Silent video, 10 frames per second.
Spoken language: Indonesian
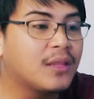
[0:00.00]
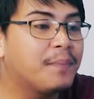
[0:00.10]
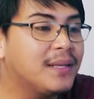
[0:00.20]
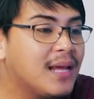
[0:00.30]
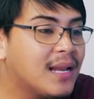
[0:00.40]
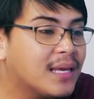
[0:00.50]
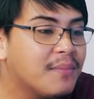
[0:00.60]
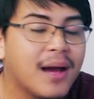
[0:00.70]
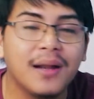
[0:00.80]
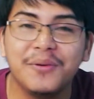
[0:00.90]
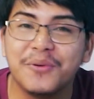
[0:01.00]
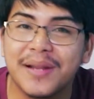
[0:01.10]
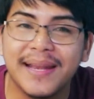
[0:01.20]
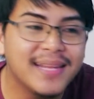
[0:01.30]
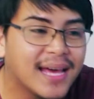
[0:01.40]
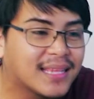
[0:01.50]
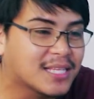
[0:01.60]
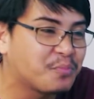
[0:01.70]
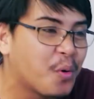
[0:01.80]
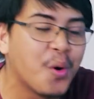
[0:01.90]
tapi dia lagi makan durian di
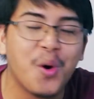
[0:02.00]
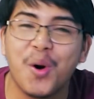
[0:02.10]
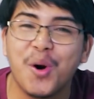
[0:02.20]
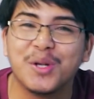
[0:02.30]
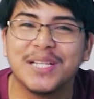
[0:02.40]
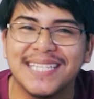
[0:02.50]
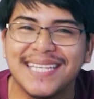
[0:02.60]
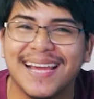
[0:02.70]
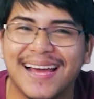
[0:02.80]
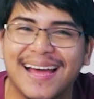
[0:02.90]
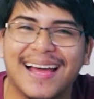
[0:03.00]
atas pohonnya.